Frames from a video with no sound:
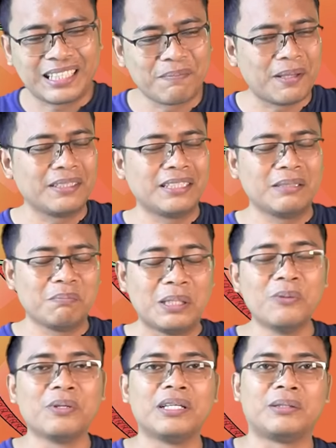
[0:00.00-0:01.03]
saya sampai
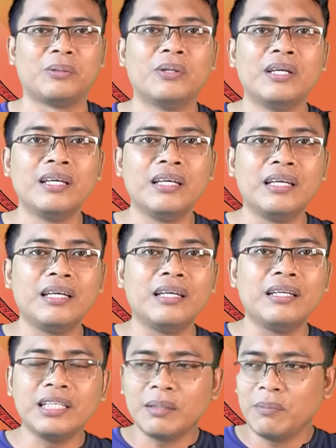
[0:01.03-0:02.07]
bingung gitu
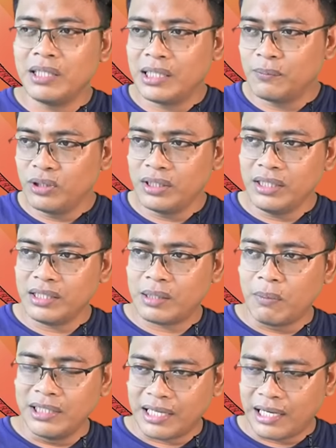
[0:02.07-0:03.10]
ini Kemendikbud ini
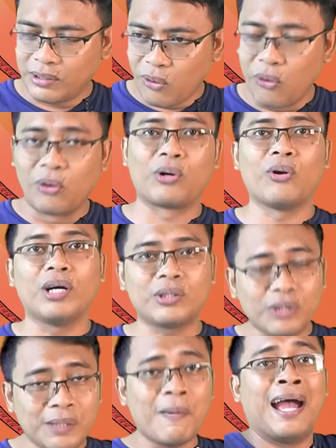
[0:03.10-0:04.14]
kebanyakan nongkrong
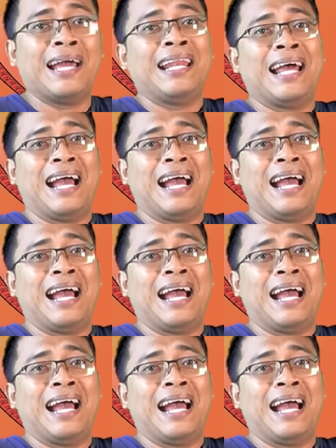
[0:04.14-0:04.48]
atau gimana